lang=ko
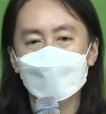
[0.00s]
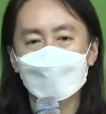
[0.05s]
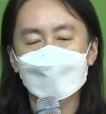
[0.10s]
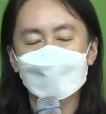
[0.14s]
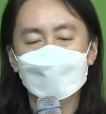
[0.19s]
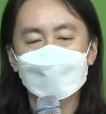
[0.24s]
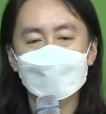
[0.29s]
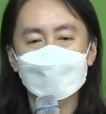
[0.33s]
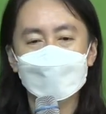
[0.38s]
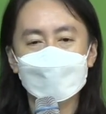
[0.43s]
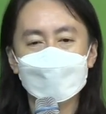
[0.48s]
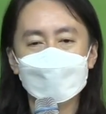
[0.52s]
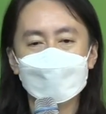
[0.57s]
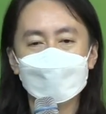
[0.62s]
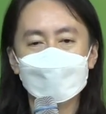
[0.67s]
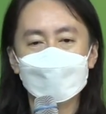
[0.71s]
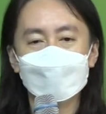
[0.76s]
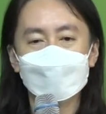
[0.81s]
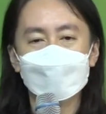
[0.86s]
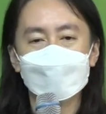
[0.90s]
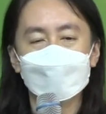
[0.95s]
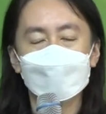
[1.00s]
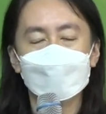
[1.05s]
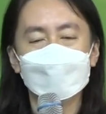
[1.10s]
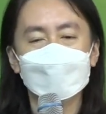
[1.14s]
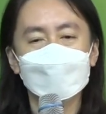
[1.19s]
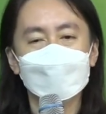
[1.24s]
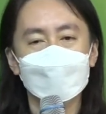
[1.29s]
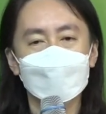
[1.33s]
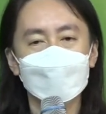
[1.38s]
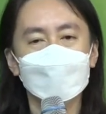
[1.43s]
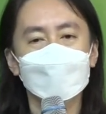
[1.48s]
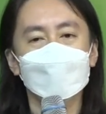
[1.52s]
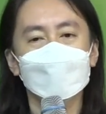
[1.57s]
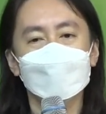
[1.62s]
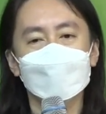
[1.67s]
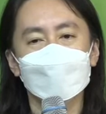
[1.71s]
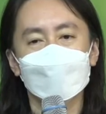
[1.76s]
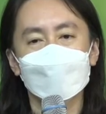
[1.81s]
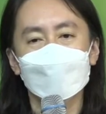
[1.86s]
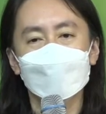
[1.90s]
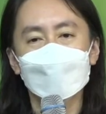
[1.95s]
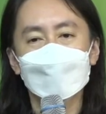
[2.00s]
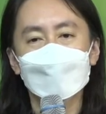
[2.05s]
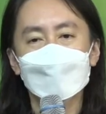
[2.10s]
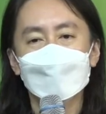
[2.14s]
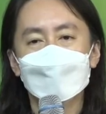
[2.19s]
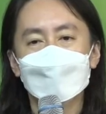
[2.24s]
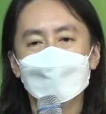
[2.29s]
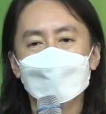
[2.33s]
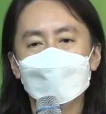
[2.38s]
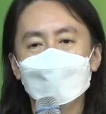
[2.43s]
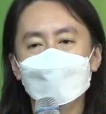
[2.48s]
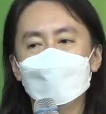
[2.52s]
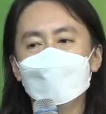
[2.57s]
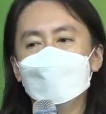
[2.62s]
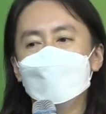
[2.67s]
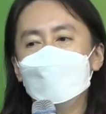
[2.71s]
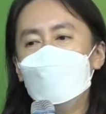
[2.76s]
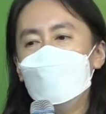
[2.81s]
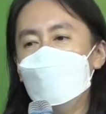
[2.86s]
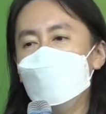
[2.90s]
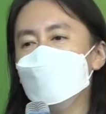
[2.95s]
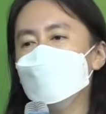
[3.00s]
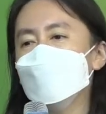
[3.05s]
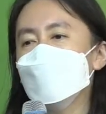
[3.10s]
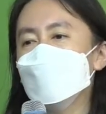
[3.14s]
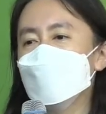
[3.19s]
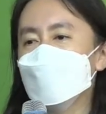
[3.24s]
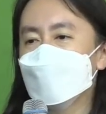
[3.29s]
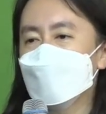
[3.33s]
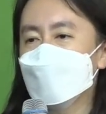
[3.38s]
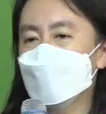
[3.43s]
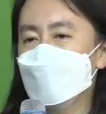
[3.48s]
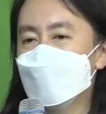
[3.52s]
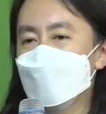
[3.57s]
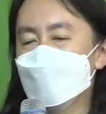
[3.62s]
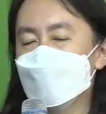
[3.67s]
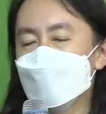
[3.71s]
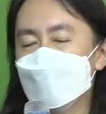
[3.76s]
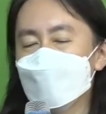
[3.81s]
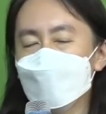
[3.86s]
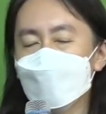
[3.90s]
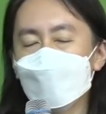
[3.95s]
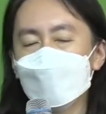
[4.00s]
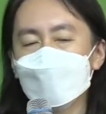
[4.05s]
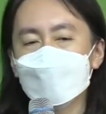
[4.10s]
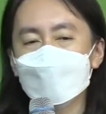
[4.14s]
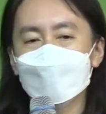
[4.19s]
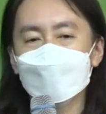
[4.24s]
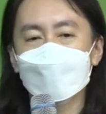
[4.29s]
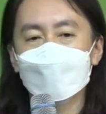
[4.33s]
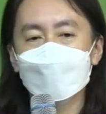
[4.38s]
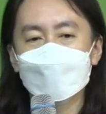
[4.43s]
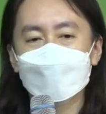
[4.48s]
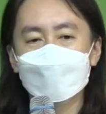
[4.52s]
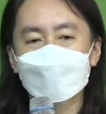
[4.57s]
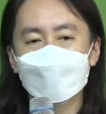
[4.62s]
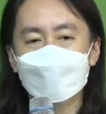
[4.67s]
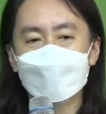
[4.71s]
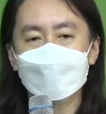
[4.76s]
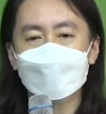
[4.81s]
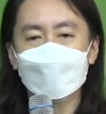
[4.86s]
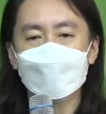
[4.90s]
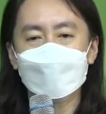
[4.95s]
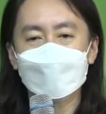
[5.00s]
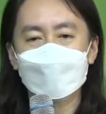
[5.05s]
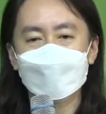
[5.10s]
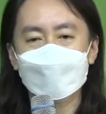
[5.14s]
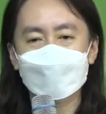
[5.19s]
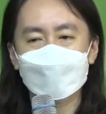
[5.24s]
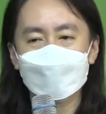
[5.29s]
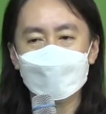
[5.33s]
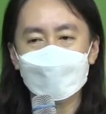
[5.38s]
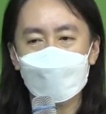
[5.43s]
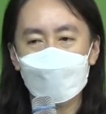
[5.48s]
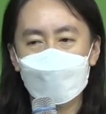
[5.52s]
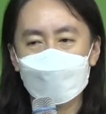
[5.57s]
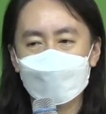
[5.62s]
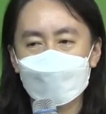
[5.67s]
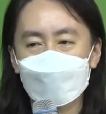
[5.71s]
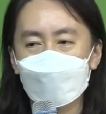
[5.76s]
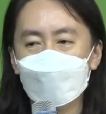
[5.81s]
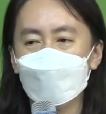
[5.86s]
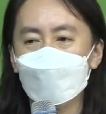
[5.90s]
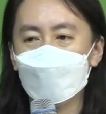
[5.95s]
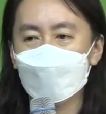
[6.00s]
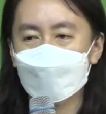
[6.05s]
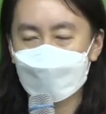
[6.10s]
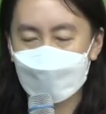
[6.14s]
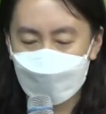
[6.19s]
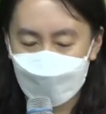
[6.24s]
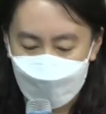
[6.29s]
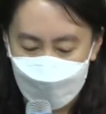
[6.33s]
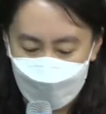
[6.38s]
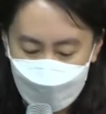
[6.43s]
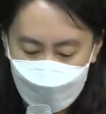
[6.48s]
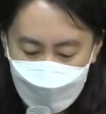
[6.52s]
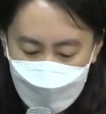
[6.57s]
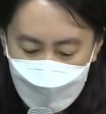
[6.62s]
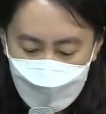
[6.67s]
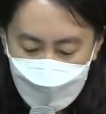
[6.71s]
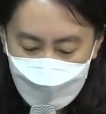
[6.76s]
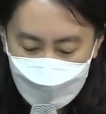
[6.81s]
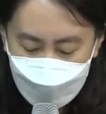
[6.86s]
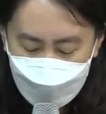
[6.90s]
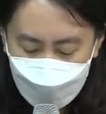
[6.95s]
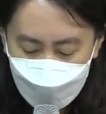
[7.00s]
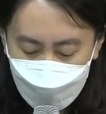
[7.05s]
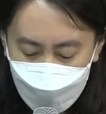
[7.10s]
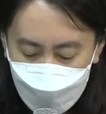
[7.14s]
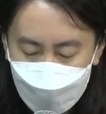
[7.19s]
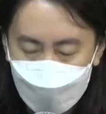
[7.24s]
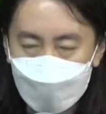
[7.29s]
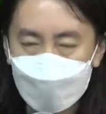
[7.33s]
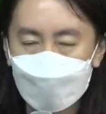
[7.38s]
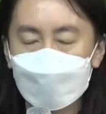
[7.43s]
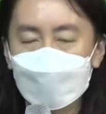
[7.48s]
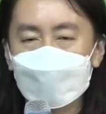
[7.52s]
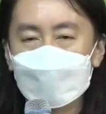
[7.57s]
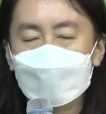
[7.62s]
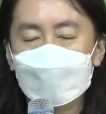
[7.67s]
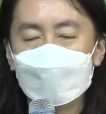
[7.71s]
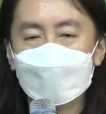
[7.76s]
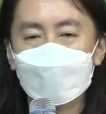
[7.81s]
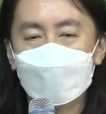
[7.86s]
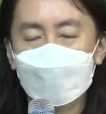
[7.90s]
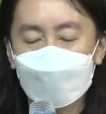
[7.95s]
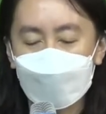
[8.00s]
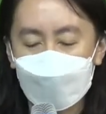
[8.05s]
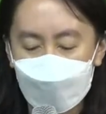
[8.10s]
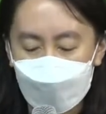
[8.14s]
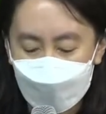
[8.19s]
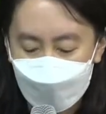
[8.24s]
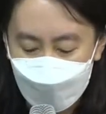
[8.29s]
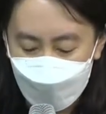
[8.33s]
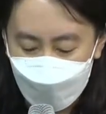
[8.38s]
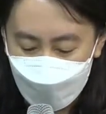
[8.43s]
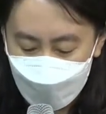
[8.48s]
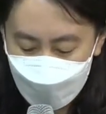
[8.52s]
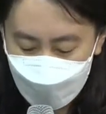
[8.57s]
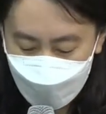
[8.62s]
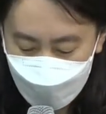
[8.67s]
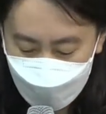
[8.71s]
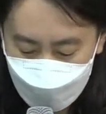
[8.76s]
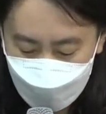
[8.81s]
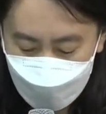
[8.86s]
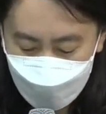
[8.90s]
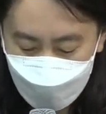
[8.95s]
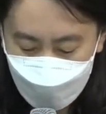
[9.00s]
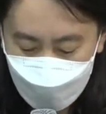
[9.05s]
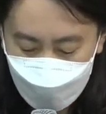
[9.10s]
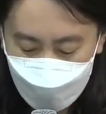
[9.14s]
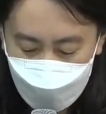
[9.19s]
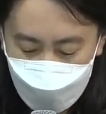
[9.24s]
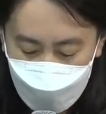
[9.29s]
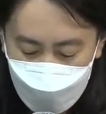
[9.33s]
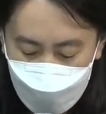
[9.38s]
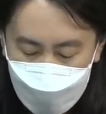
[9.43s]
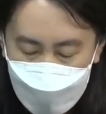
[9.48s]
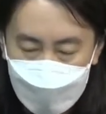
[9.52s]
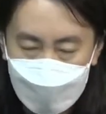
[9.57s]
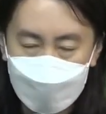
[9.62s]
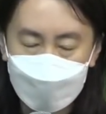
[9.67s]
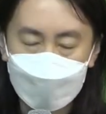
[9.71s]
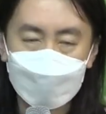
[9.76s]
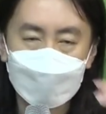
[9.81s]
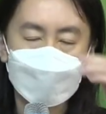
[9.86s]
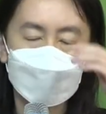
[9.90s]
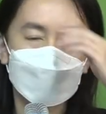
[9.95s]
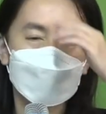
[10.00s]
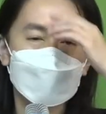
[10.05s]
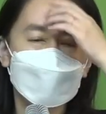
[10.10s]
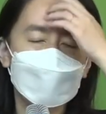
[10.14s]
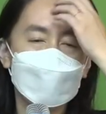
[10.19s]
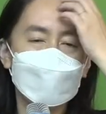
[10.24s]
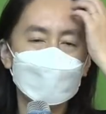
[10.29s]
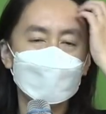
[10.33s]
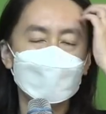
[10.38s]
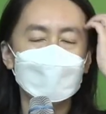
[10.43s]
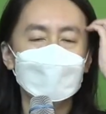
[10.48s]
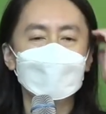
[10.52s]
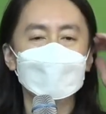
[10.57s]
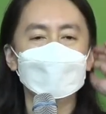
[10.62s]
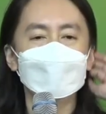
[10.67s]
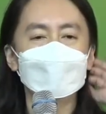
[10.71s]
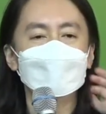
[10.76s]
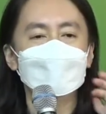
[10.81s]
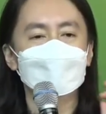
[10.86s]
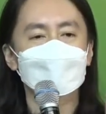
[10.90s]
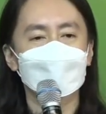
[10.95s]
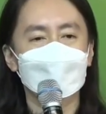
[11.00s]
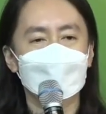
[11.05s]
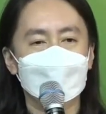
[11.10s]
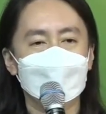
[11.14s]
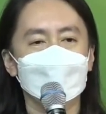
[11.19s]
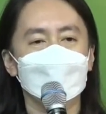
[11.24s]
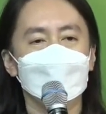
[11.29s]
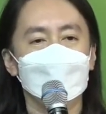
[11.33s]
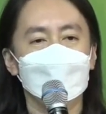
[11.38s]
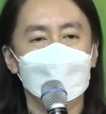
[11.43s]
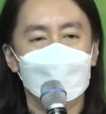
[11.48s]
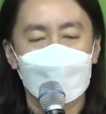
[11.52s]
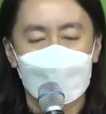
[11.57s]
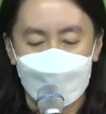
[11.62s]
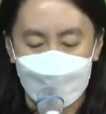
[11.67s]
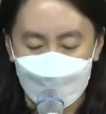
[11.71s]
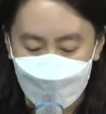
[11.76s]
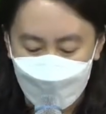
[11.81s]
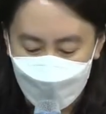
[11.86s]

또 그들이 또 교회를 돌보고 또 다음에 오는 수고하고 무거운 짐진자들을 다 케어하는 그런 교회가 건강한 교회인 줄 믿습니다. 그런 교회가 우리 교회인 줄 믿습니다.